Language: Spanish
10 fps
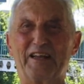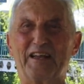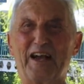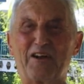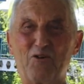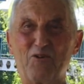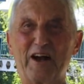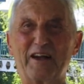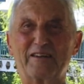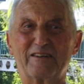y a
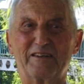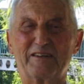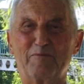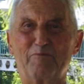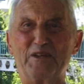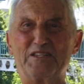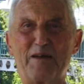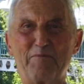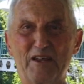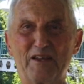Coag, mis
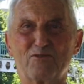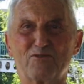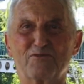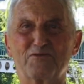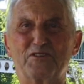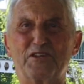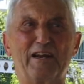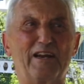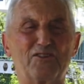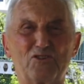amigos y
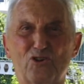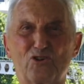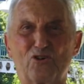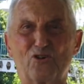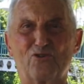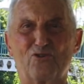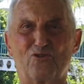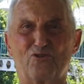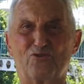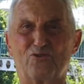el
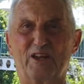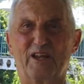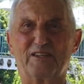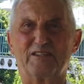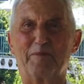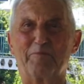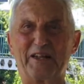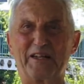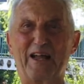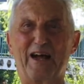entorno eh, se
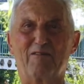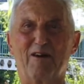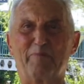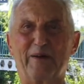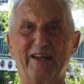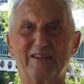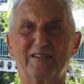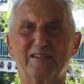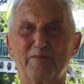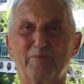prestaba para
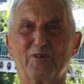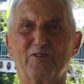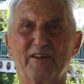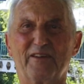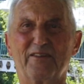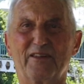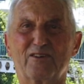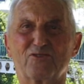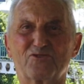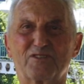ese tipo de,
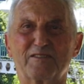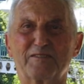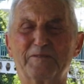cosas.